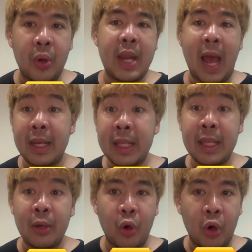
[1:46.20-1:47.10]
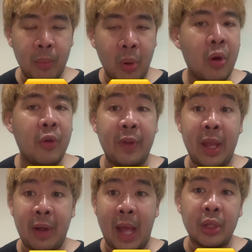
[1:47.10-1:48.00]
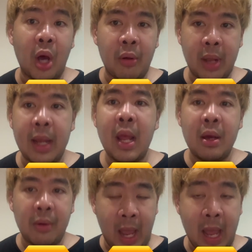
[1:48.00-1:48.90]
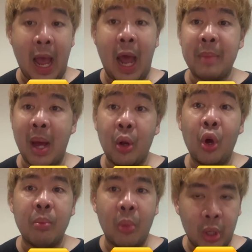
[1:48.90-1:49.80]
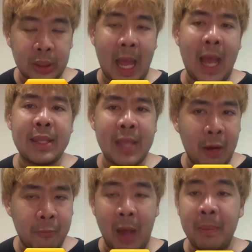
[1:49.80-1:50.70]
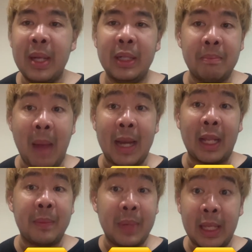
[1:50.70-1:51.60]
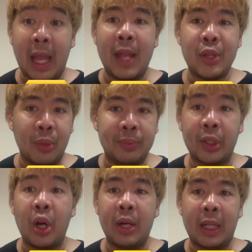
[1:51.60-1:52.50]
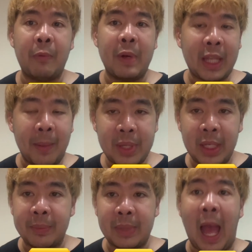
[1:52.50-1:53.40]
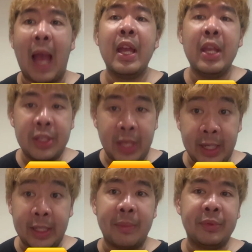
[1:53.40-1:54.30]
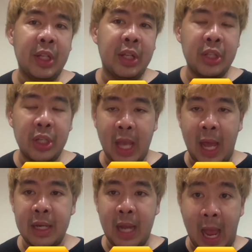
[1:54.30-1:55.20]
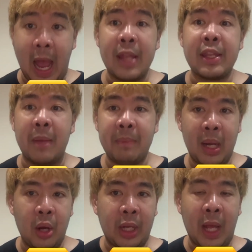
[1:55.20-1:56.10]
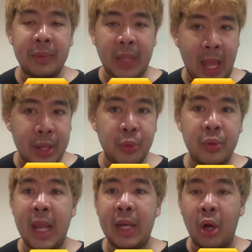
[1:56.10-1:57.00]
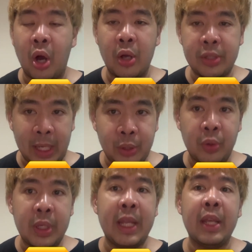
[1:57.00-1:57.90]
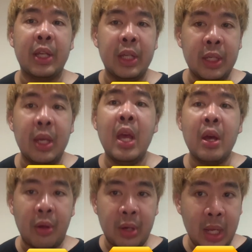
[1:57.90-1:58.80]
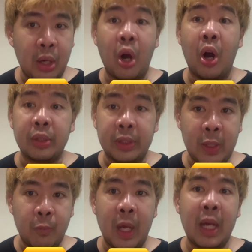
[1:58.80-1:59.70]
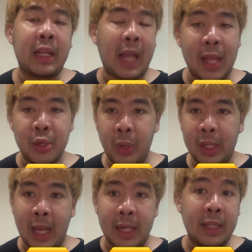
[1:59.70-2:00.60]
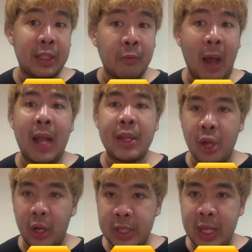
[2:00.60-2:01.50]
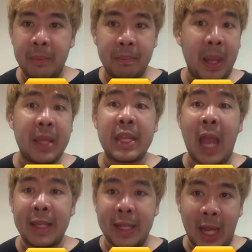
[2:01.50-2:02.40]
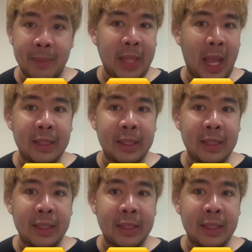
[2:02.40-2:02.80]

ดานี่ โอโมเฟรานตอเรส และอันบาโรโมโรตายังหวังพึ่งลำบากนะครับในการจบสกอร์นะครับวันนี้ครับเจอกับทางเช็กนะครับซึ่งชื่อชั้นอาจจะเป็นรอนครับแต่จุดเด่นของเช็กชุดนี้คือเรื่องของทีมเวิร์กการช่วยกันเนี่ยถือว่ายอดเยี่ยมเป็นอย่างยิ่งนะครับแท็ก